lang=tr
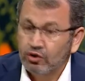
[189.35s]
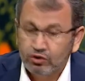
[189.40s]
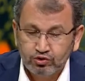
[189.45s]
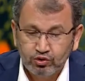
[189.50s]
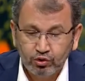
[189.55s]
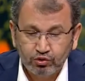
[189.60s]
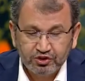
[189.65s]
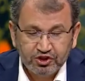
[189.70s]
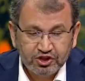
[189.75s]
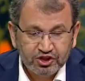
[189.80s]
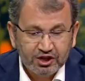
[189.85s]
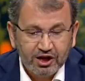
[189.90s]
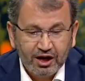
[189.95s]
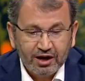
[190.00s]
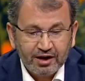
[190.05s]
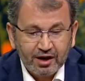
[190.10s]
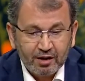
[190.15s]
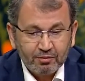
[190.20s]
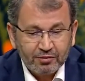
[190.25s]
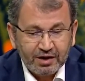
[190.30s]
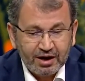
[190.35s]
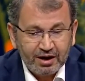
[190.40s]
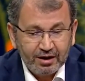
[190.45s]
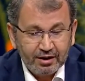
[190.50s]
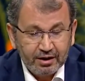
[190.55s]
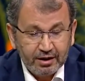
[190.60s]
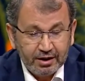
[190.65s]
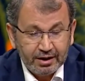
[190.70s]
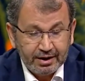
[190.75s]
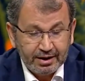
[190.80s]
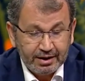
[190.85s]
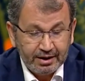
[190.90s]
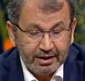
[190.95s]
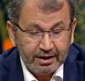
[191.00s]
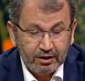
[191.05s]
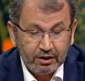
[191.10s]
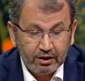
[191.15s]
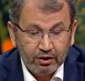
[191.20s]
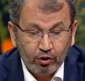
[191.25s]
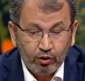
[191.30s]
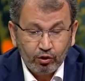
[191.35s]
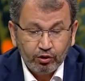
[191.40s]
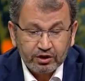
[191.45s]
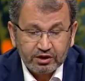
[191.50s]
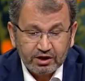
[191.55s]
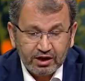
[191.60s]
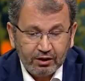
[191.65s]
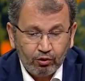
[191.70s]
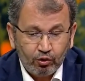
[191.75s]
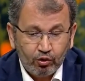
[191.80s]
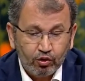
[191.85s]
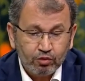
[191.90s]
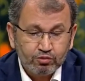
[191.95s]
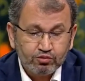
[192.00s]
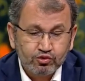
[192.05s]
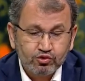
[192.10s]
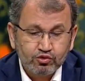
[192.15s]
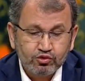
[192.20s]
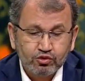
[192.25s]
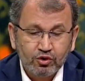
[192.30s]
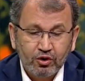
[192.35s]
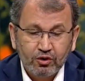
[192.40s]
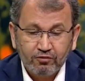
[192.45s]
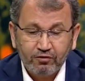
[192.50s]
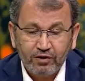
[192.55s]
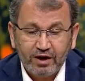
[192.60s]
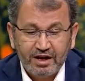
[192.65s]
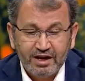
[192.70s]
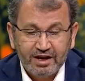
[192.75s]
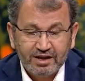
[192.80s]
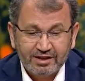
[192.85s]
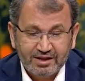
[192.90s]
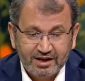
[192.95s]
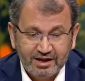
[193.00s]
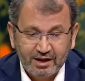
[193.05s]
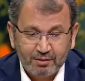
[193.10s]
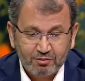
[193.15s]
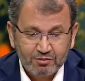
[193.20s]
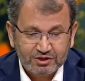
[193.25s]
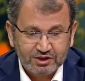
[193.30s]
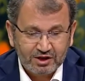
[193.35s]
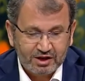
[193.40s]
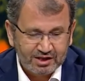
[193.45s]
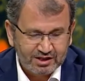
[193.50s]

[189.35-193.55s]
çok ciddi anlamda e, orada olumsuz faaliyetler yapmışlar.